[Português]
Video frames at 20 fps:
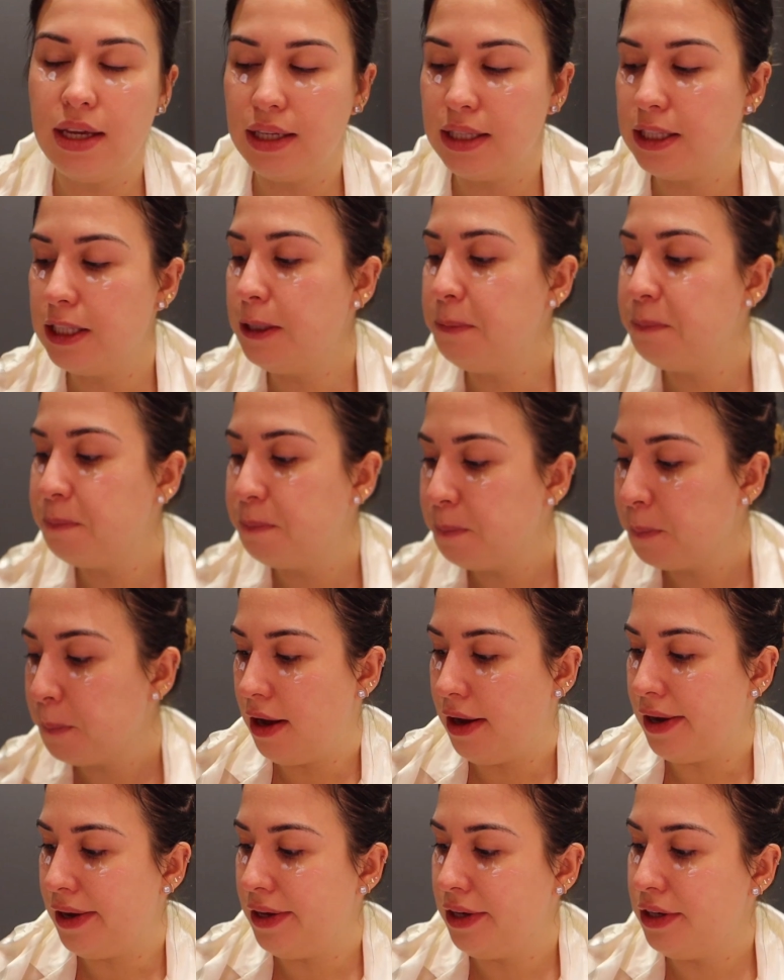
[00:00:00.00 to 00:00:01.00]
ainda.
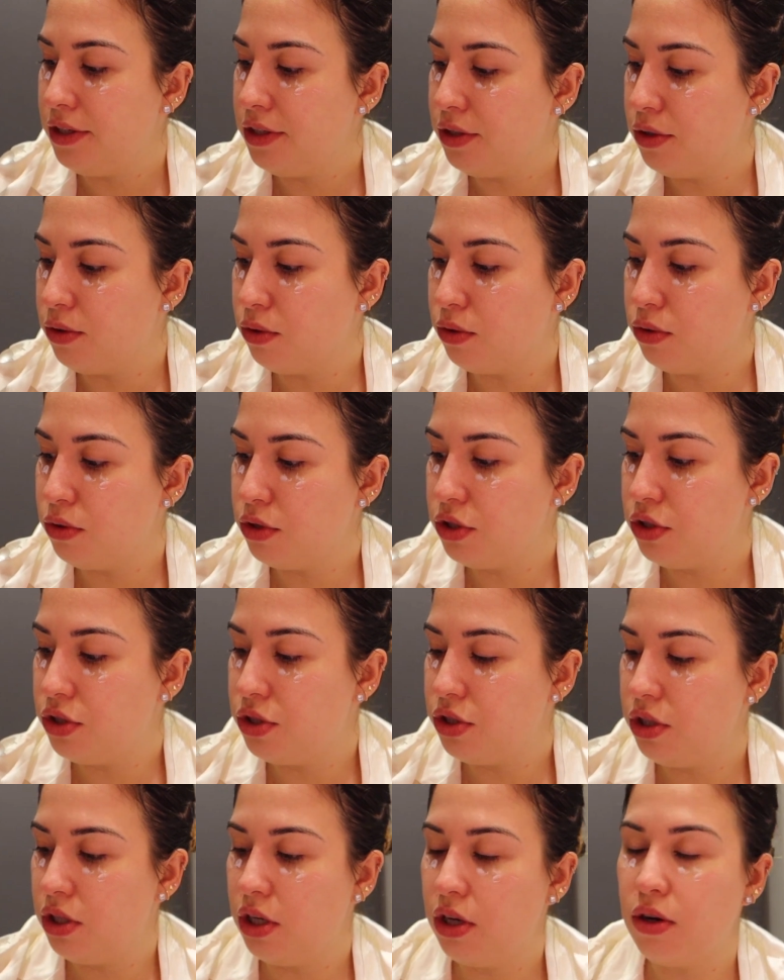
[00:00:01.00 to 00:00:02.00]
Aí
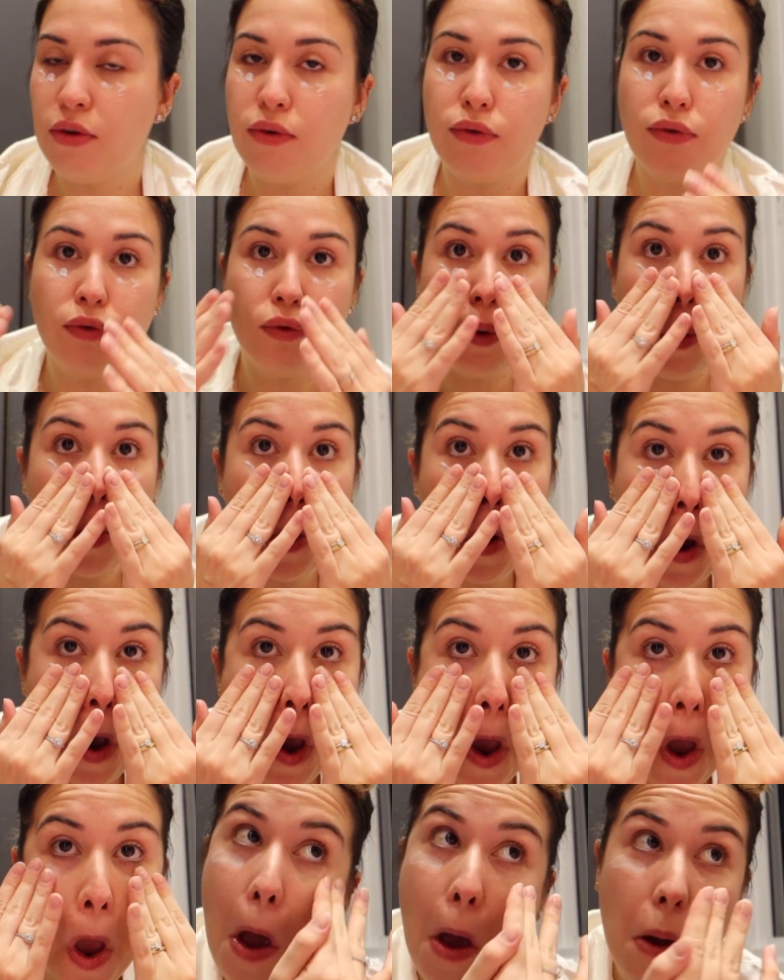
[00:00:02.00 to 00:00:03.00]
hoje eu vou
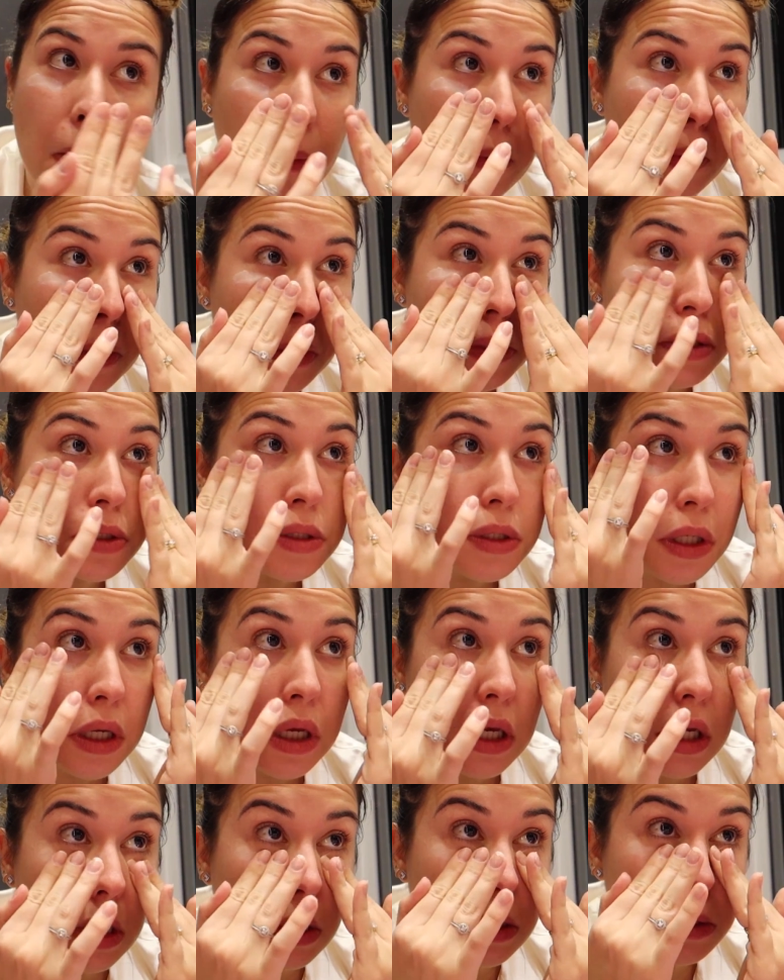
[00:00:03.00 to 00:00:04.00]

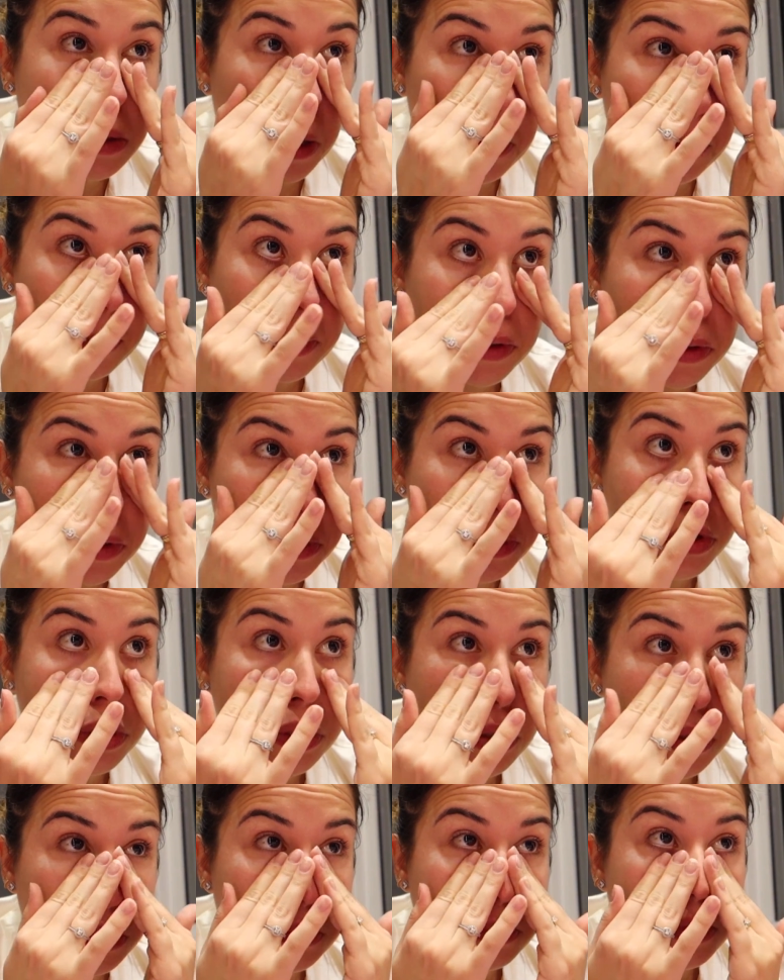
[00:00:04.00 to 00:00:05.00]
fazer só
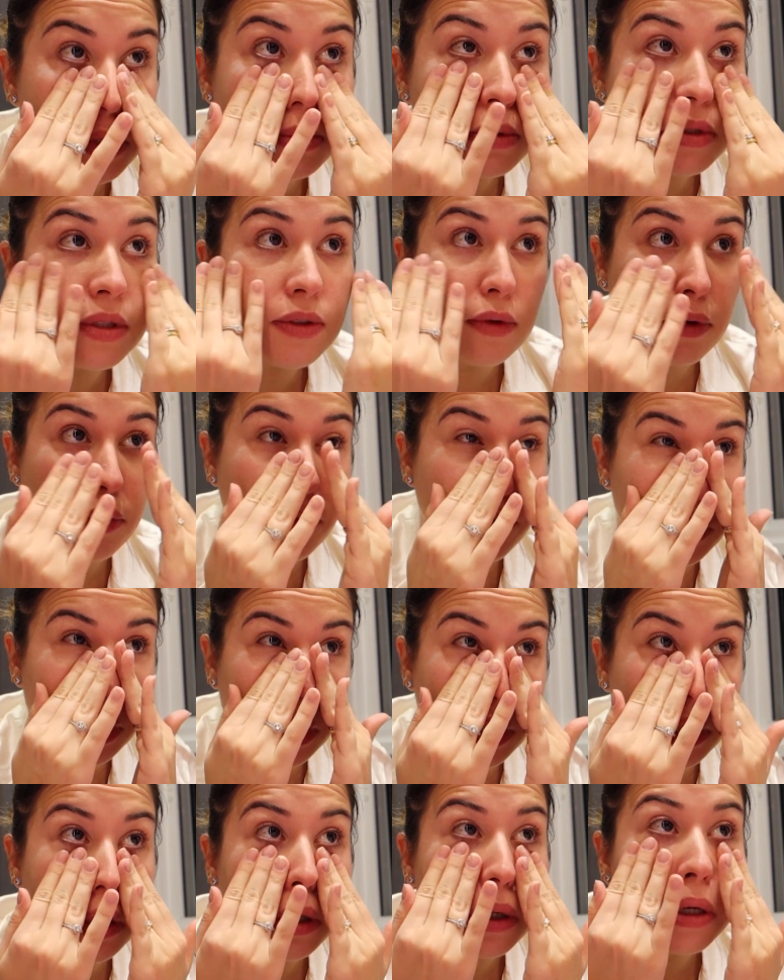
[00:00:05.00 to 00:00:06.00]
produtinhos mesmo, não vou
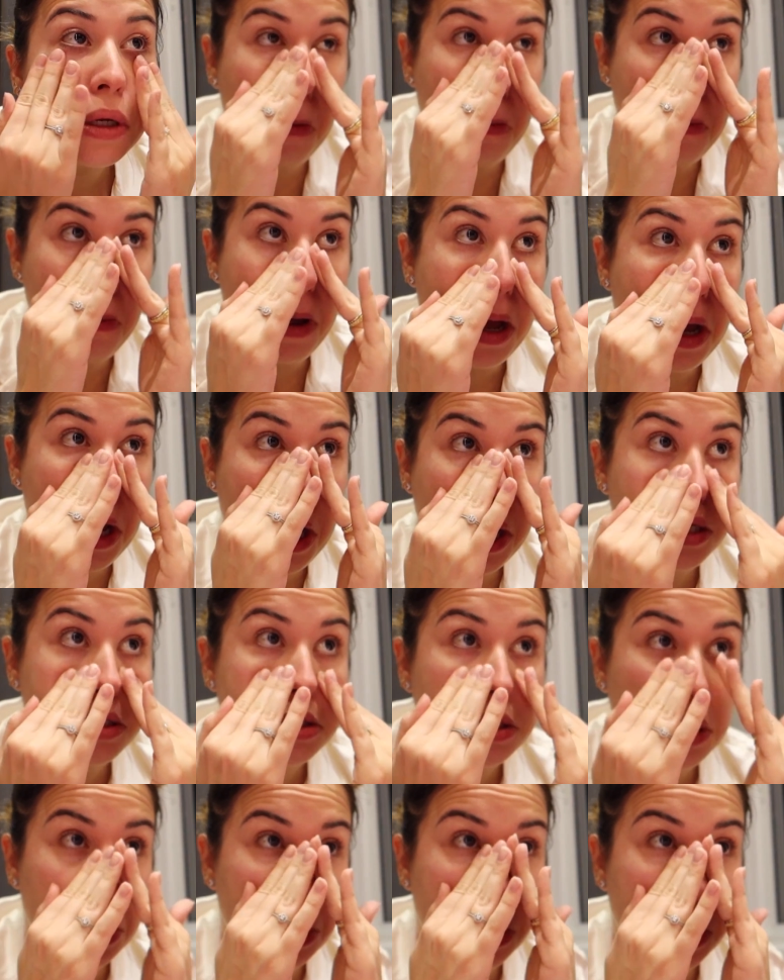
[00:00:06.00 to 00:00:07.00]
ficar com
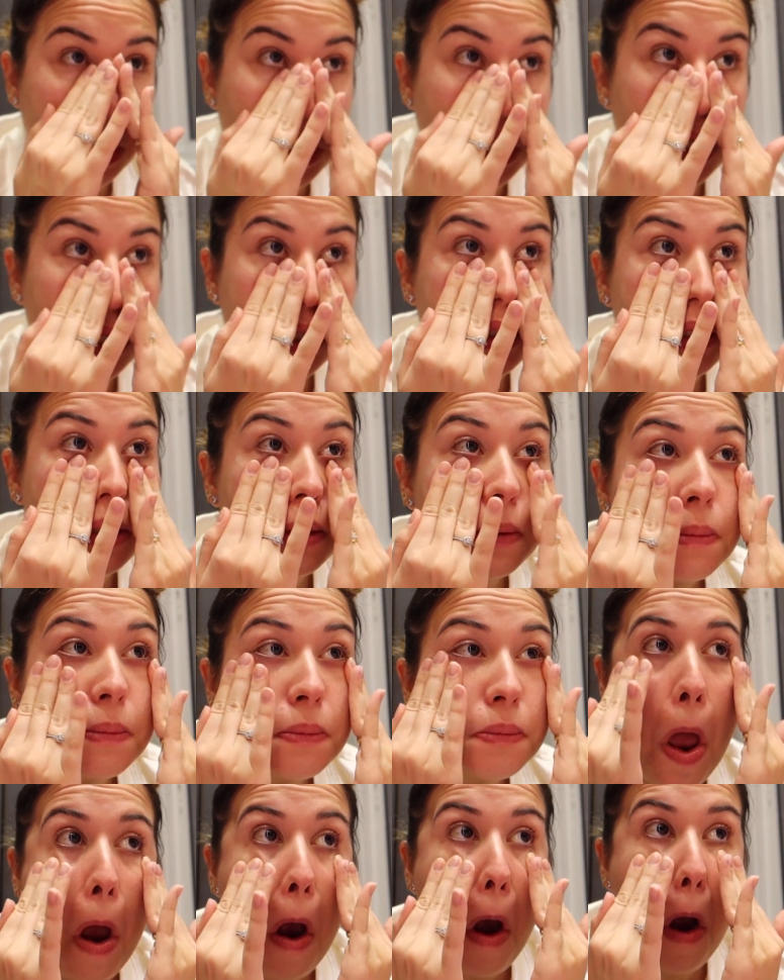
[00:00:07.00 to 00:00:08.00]
máscara nem nada.
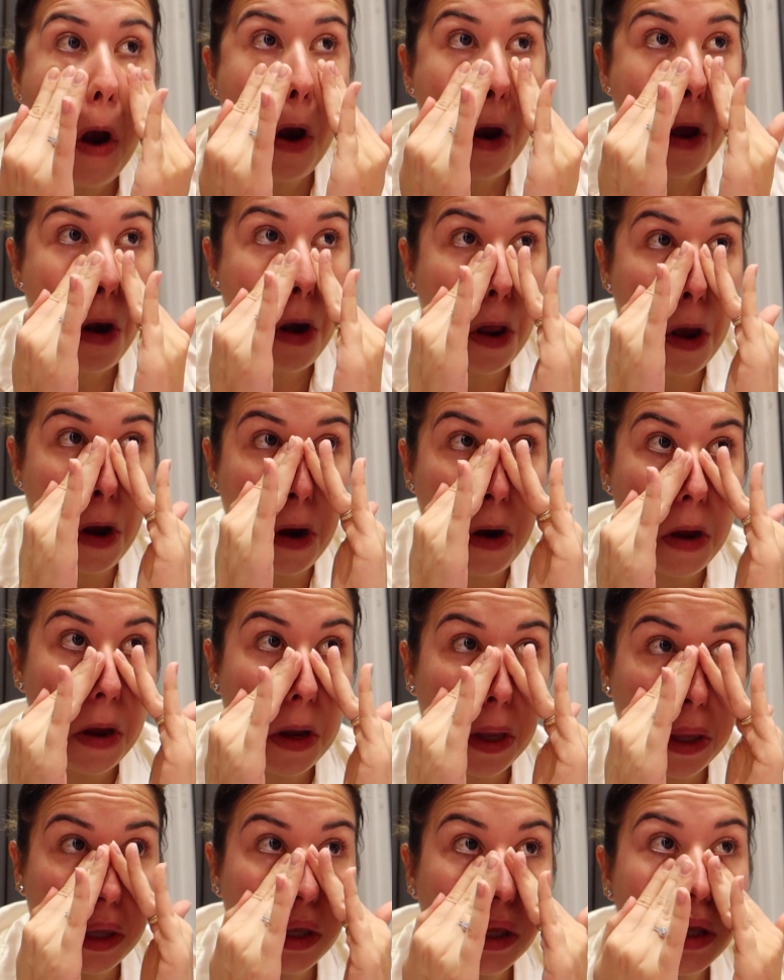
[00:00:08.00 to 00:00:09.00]
Então coloco
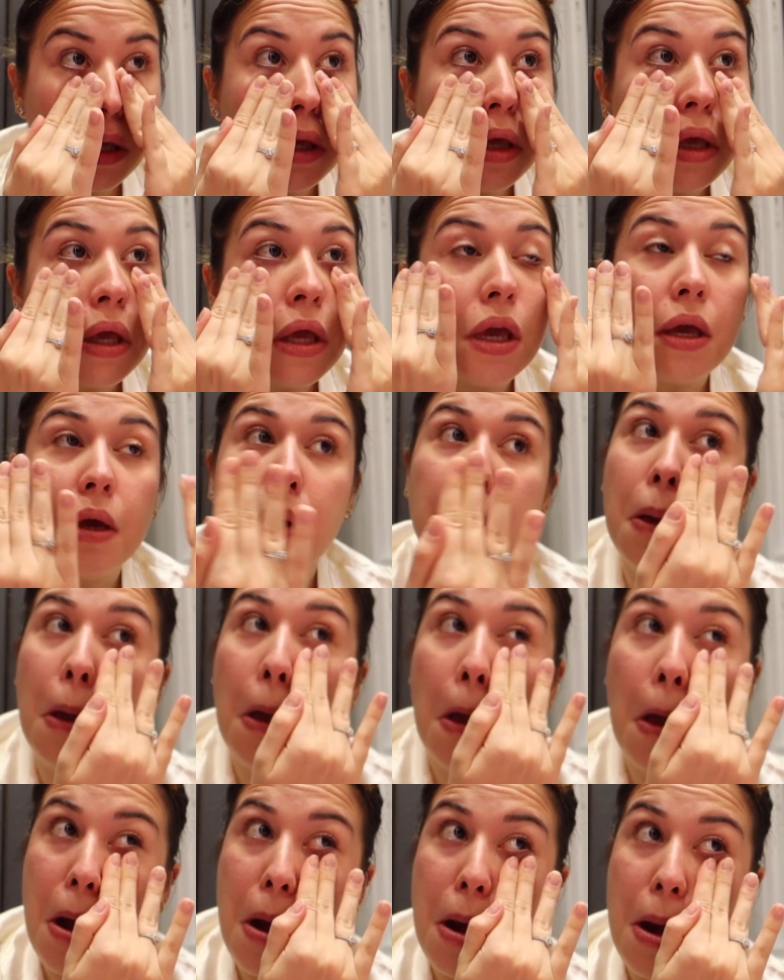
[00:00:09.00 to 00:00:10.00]
aqui,
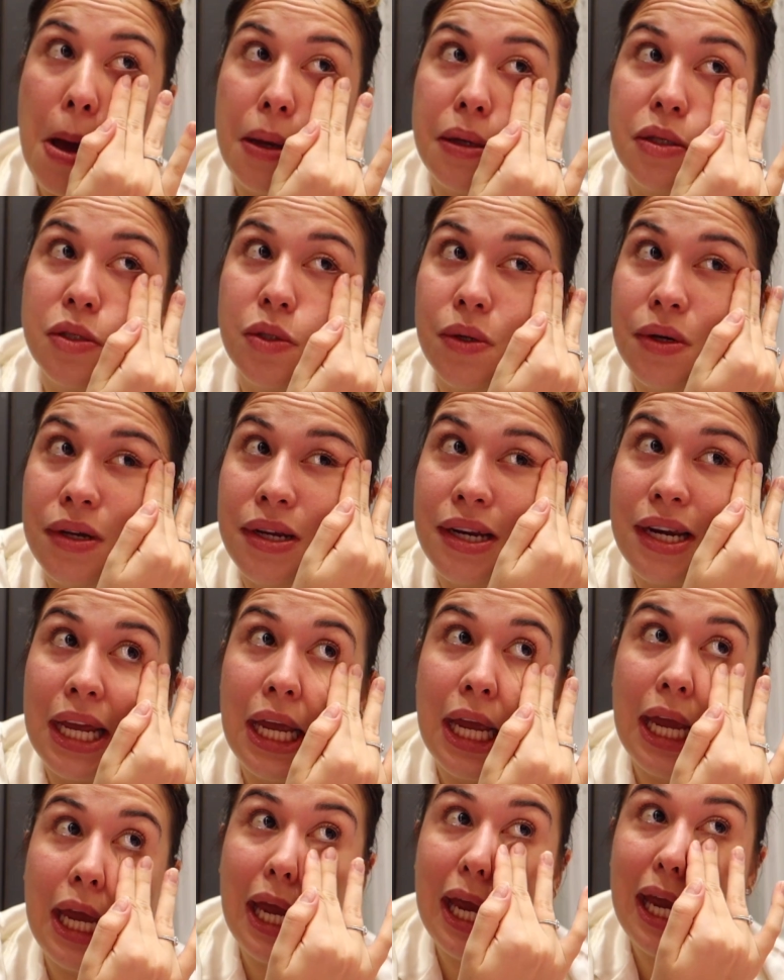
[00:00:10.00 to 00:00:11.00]
nas
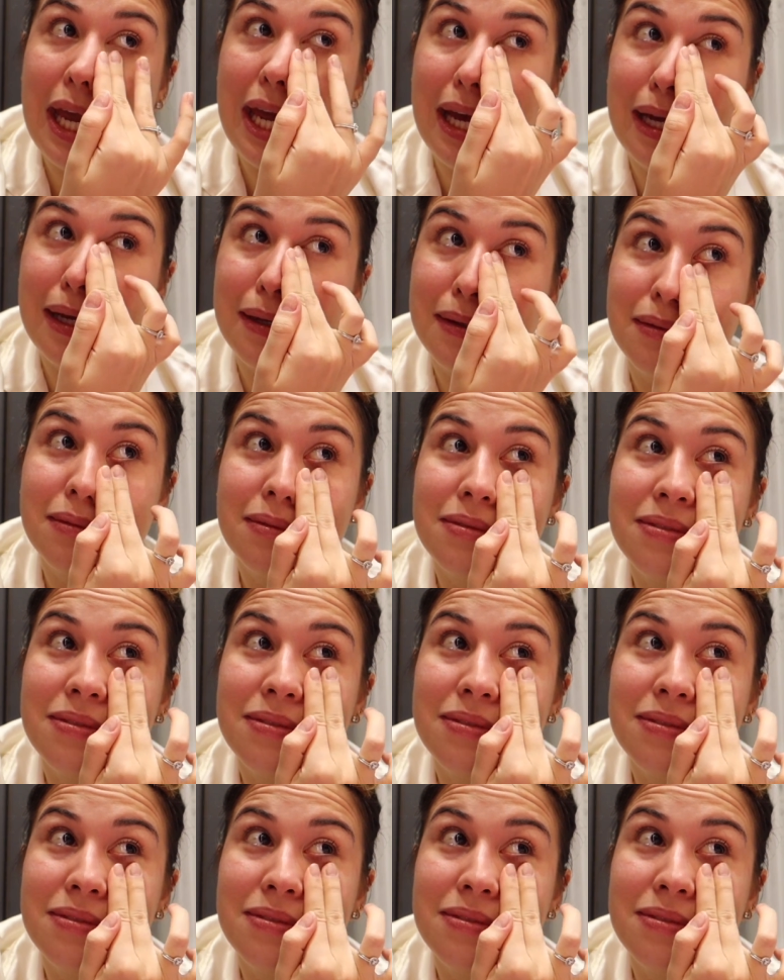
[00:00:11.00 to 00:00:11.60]
orelhas,